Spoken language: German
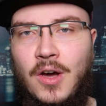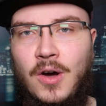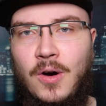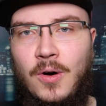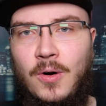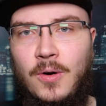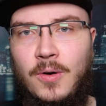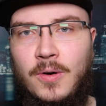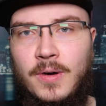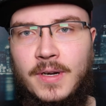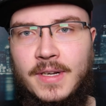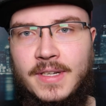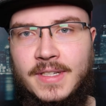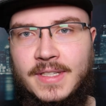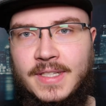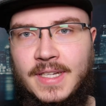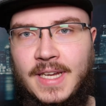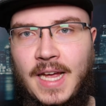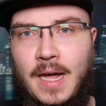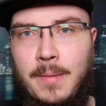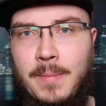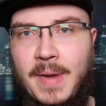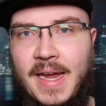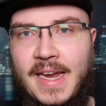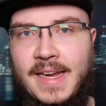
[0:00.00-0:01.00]
und
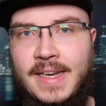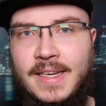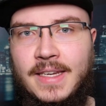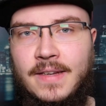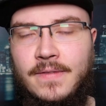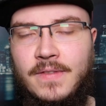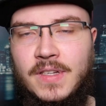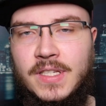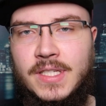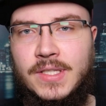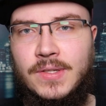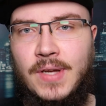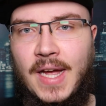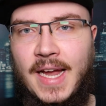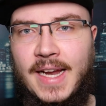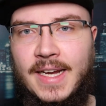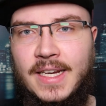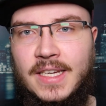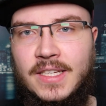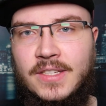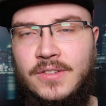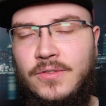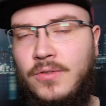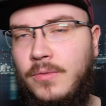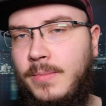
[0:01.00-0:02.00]
am Ende willst du
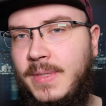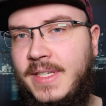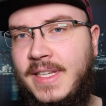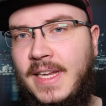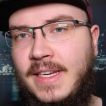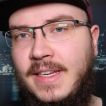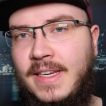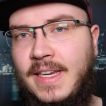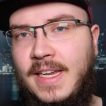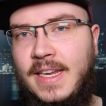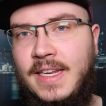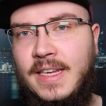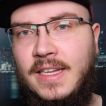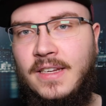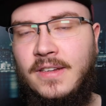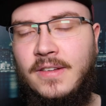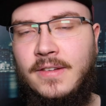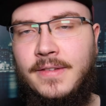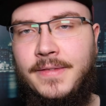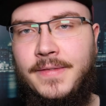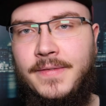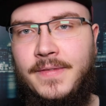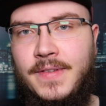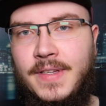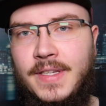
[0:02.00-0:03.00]
eigentlich nur mit deinen Kindern
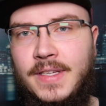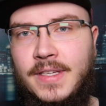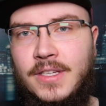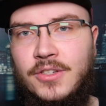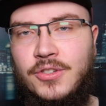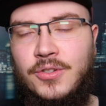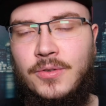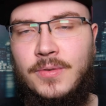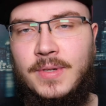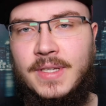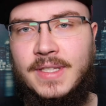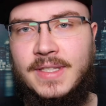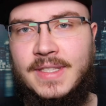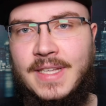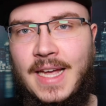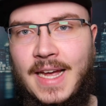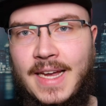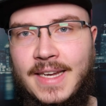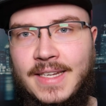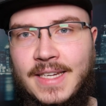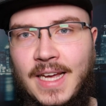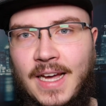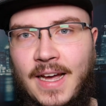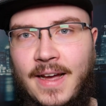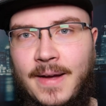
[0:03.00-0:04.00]
irgendwie eine schöne
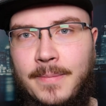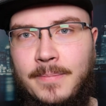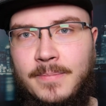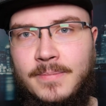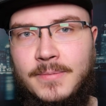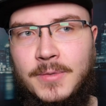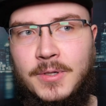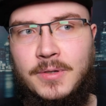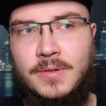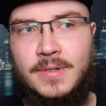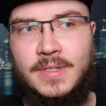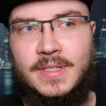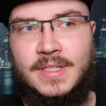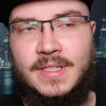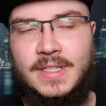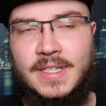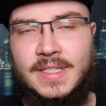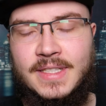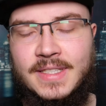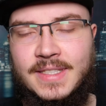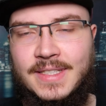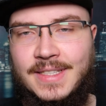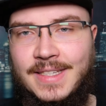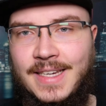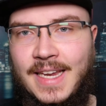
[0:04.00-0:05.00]
Zeit haben und
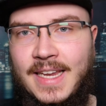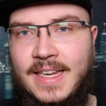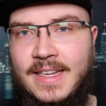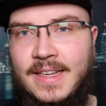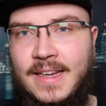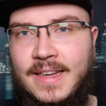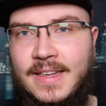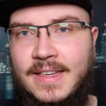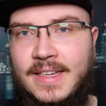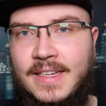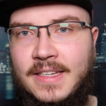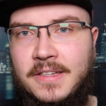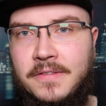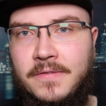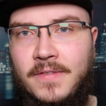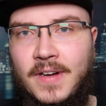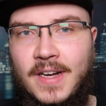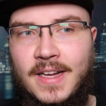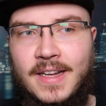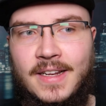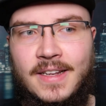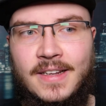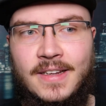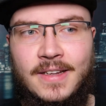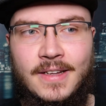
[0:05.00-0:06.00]
das geht dann nicht,
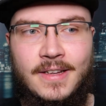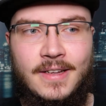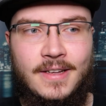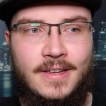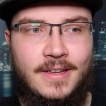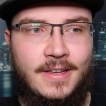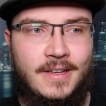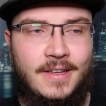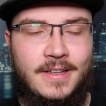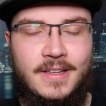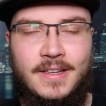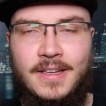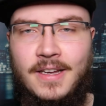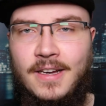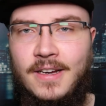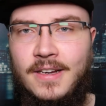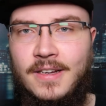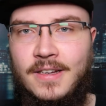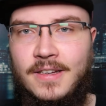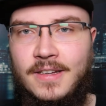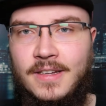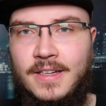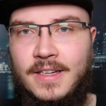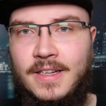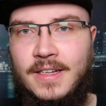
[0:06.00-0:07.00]
weil
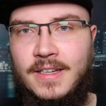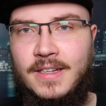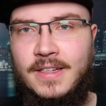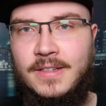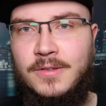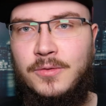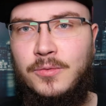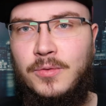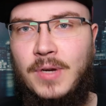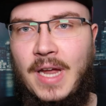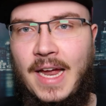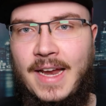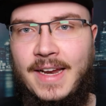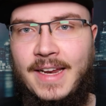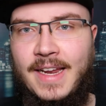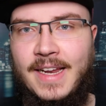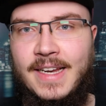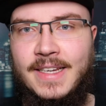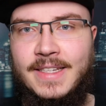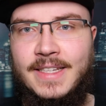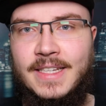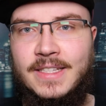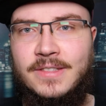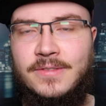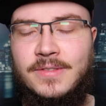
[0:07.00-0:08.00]
ja, äh, du kein
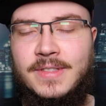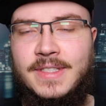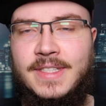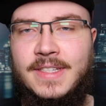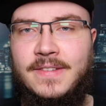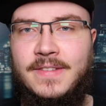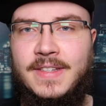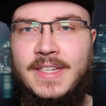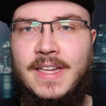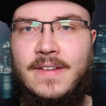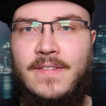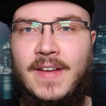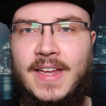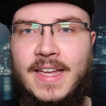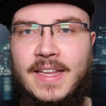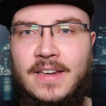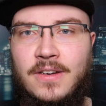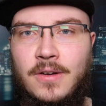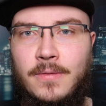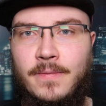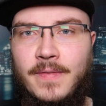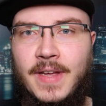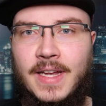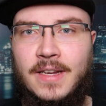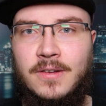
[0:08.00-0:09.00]
Geld hast und sie dir
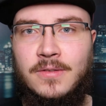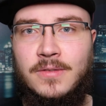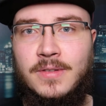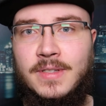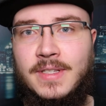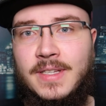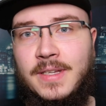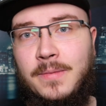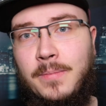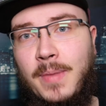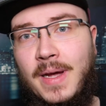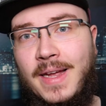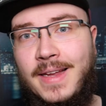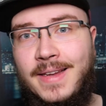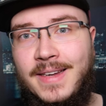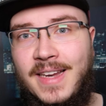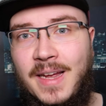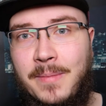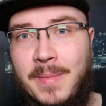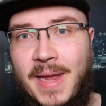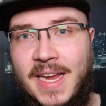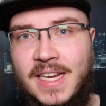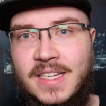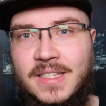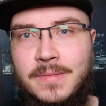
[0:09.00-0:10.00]
weggenommen werden und die bei
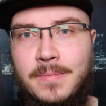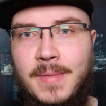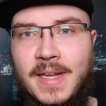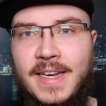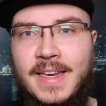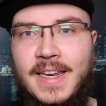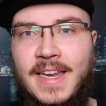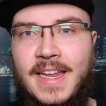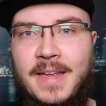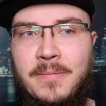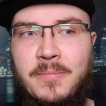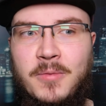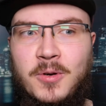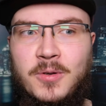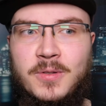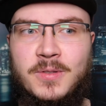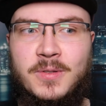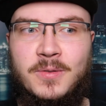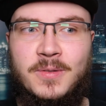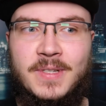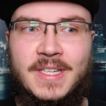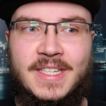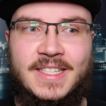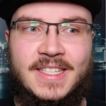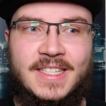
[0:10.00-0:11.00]
deinem Ex-Mann leben und
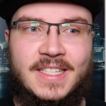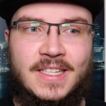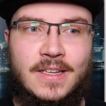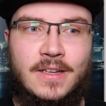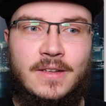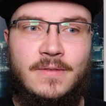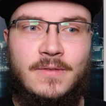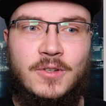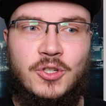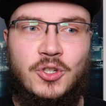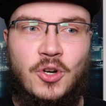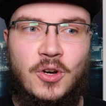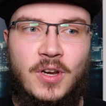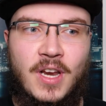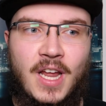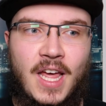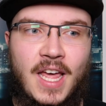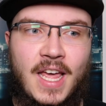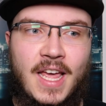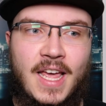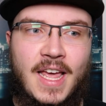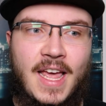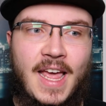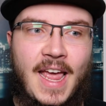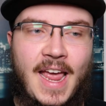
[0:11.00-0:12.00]
so, das ist irgendwie schon
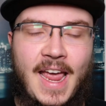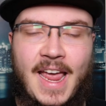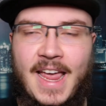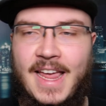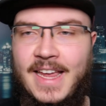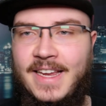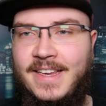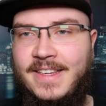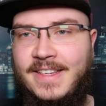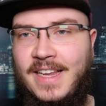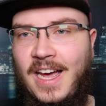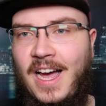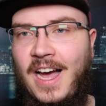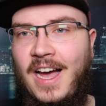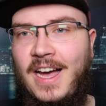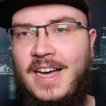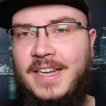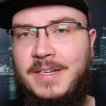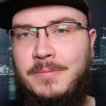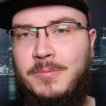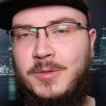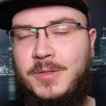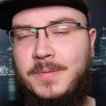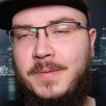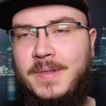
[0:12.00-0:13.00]
echt
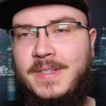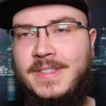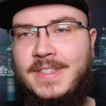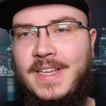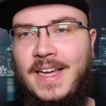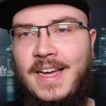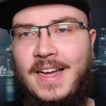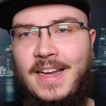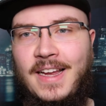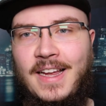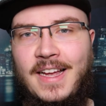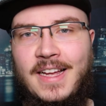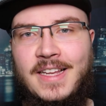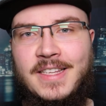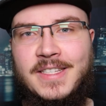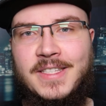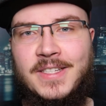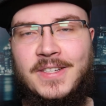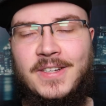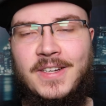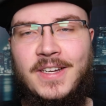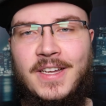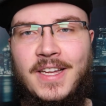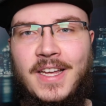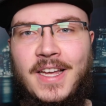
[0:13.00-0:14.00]
hart, muss man sagen.
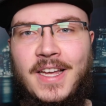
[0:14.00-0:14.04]
Also